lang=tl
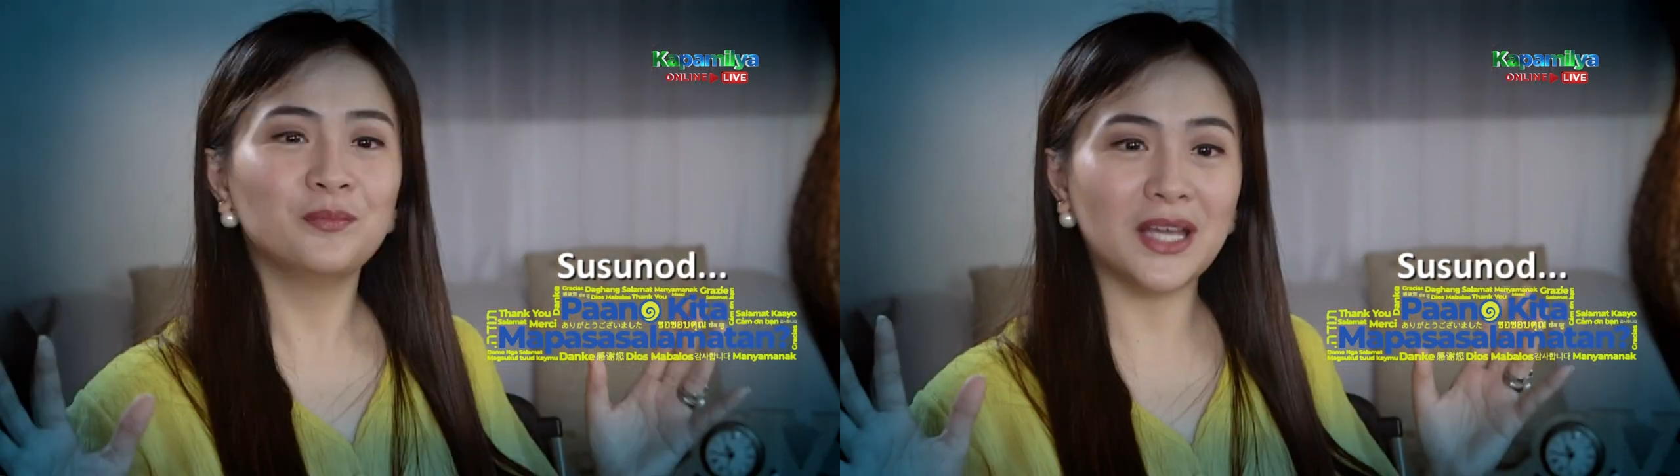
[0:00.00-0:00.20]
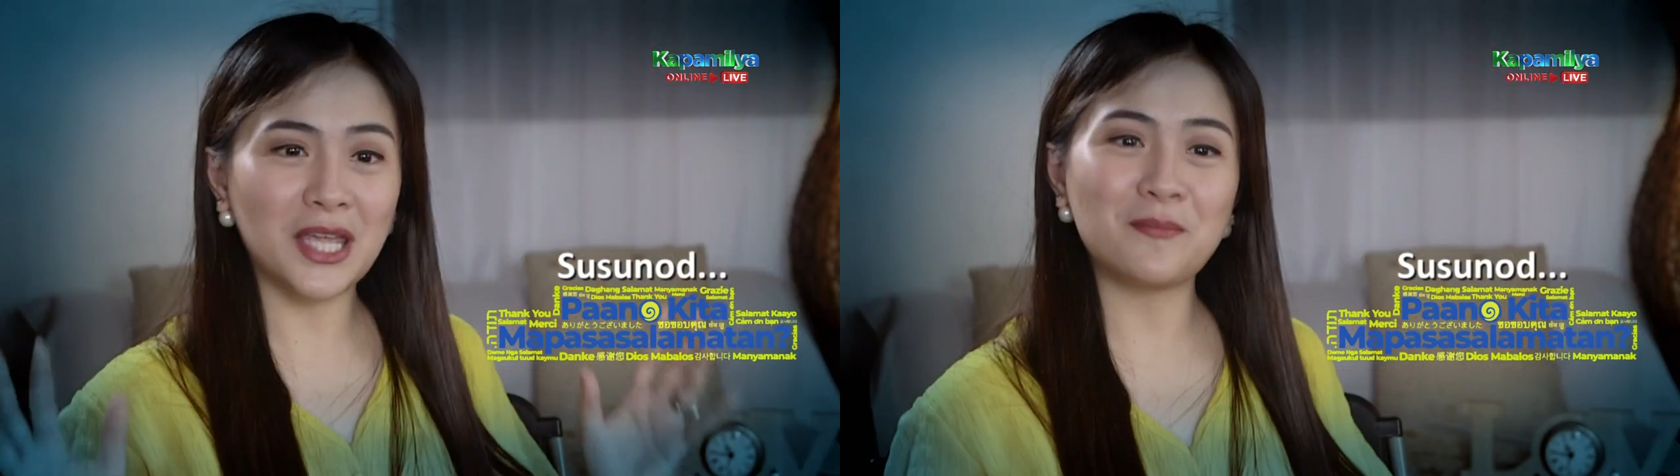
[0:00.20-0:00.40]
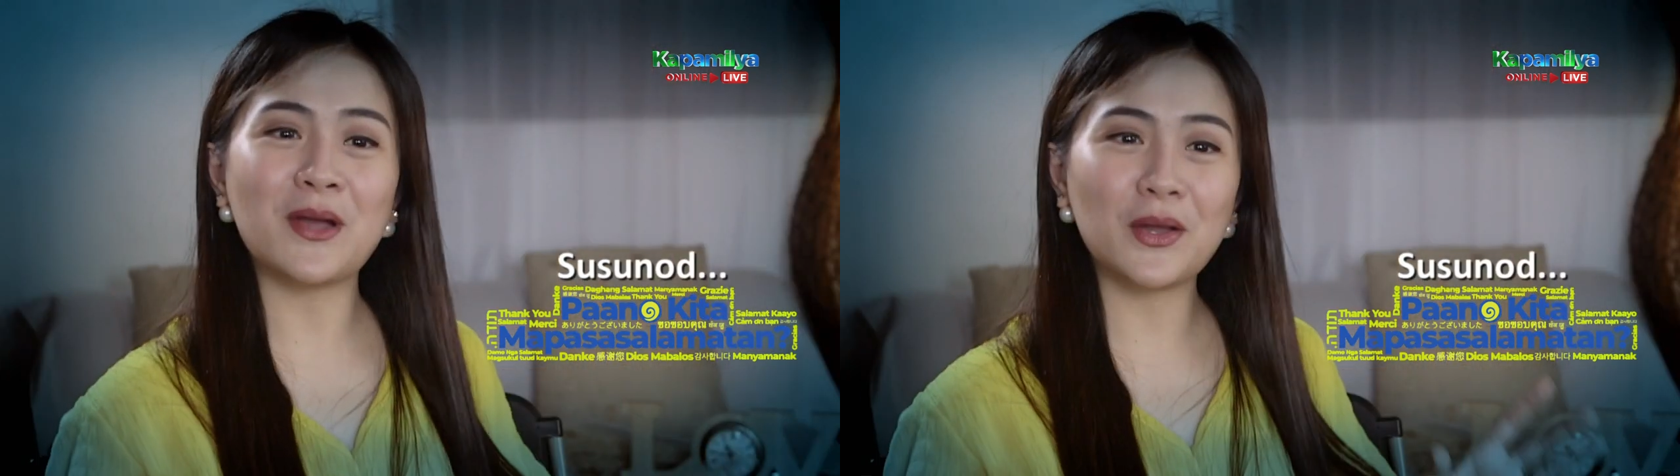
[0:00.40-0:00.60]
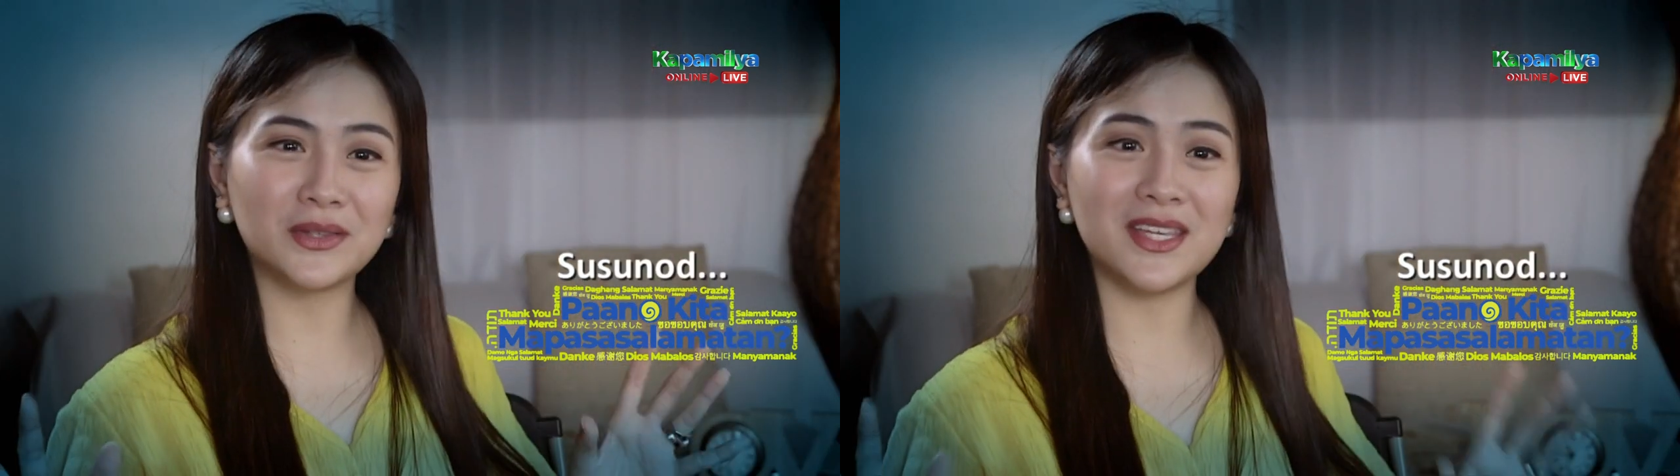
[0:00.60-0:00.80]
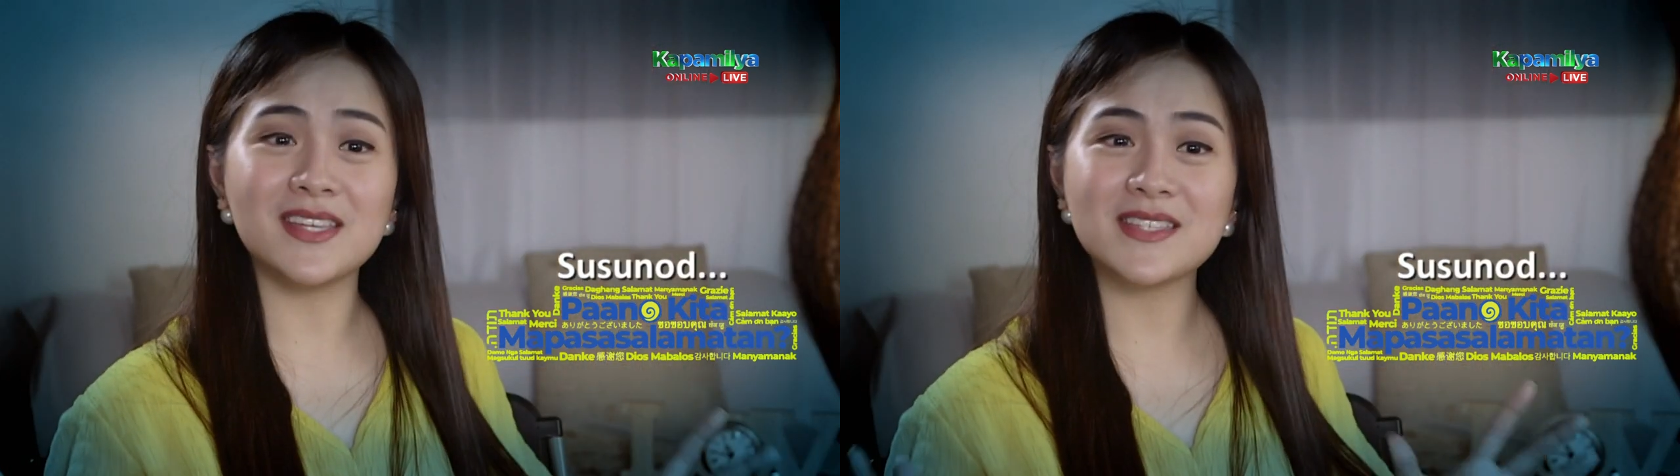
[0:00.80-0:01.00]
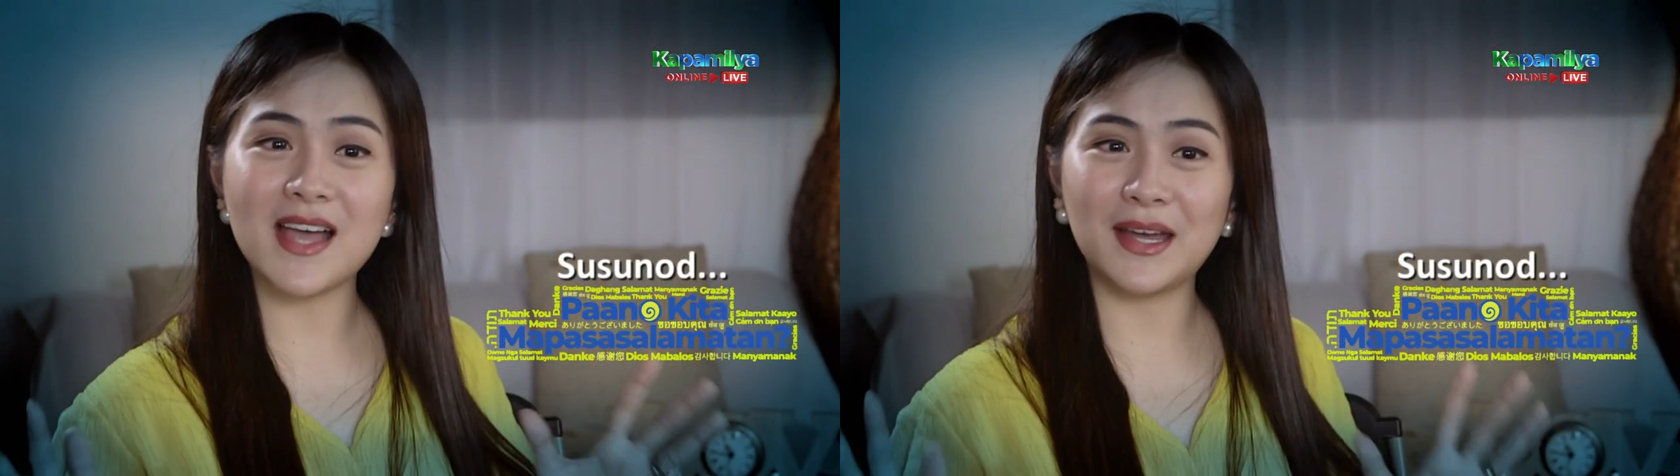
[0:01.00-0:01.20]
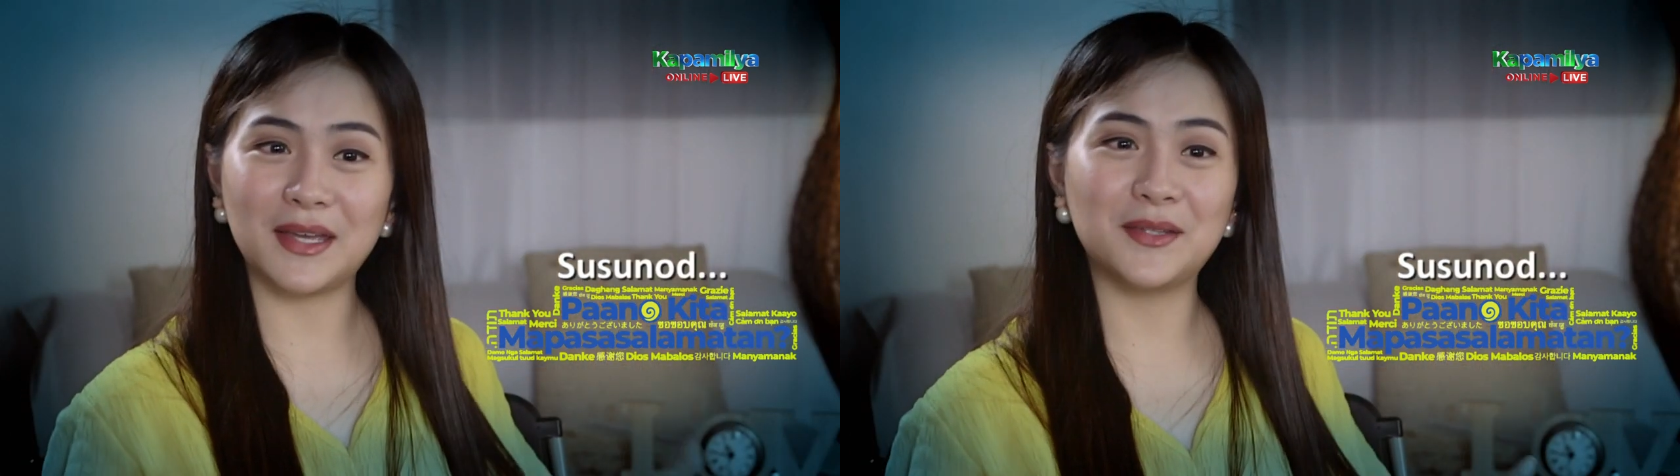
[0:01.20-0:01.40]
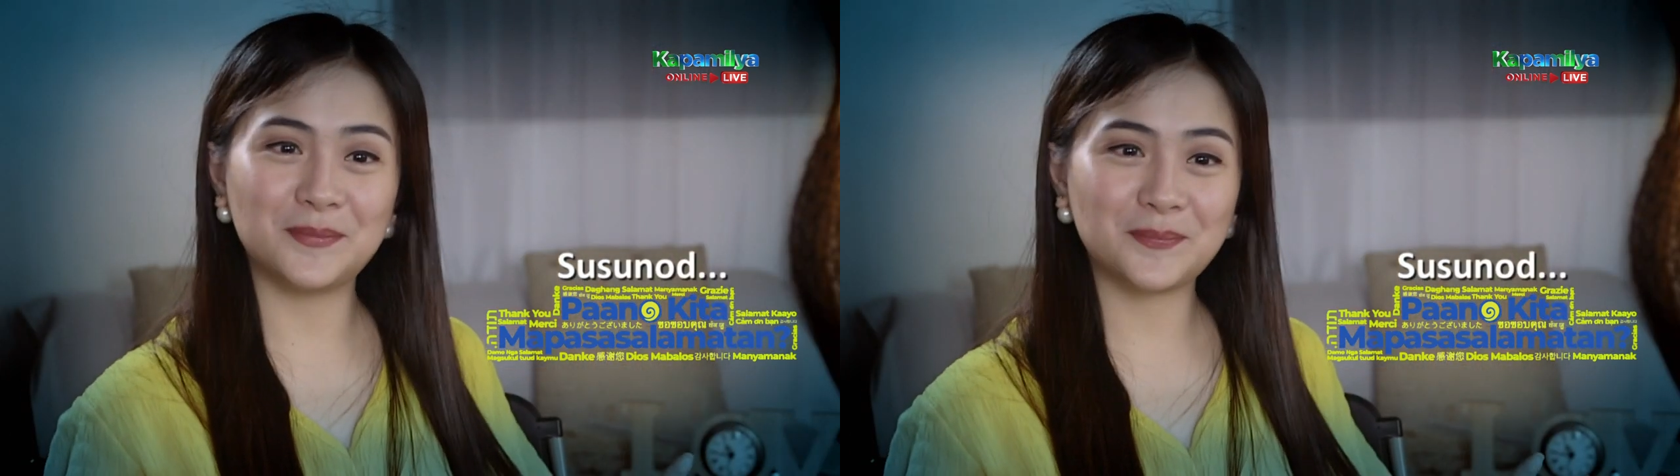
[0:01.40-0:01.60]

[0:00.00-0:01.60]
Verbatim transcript: Nag-iba yung tingin sa akin.